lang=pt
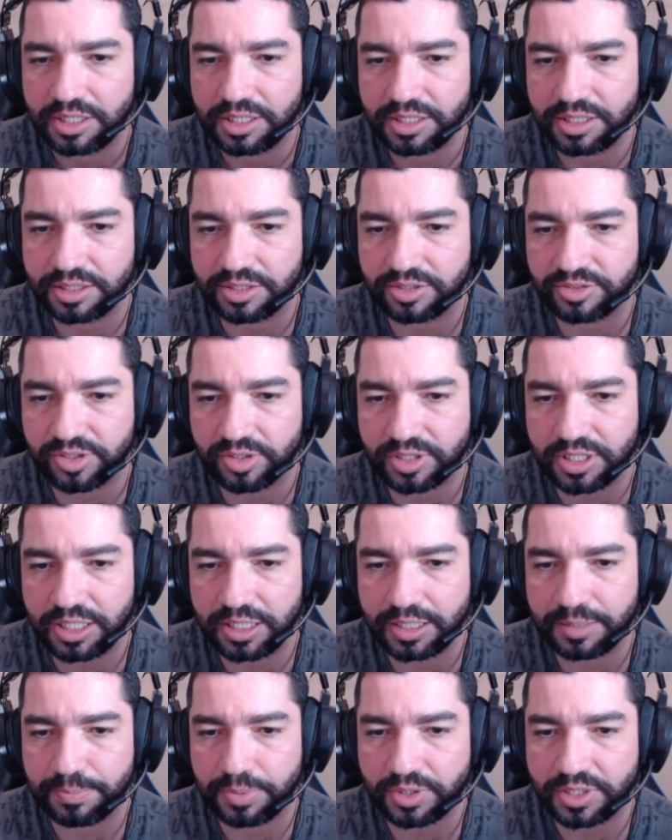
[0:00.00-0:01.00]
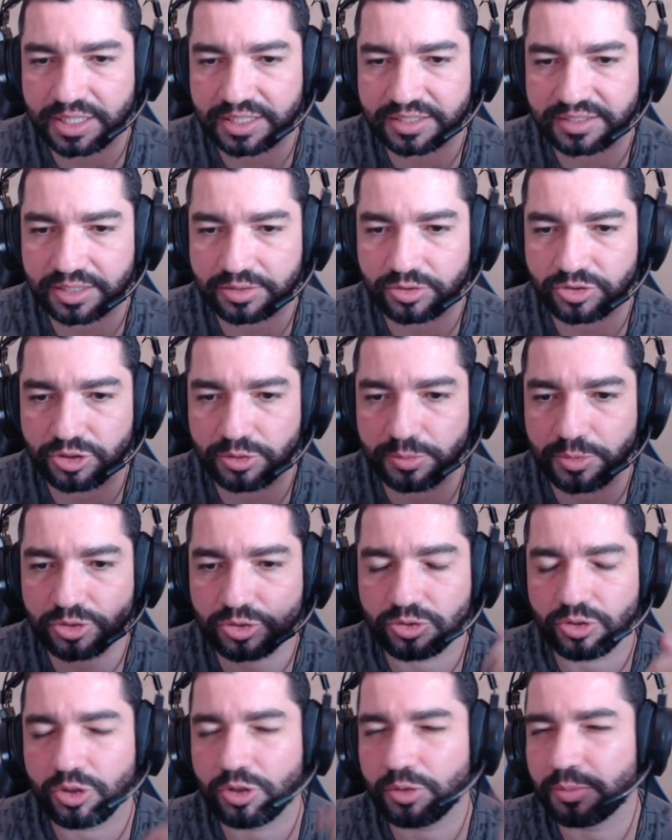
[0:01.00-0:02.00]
e não sei o que, polarizador de motor.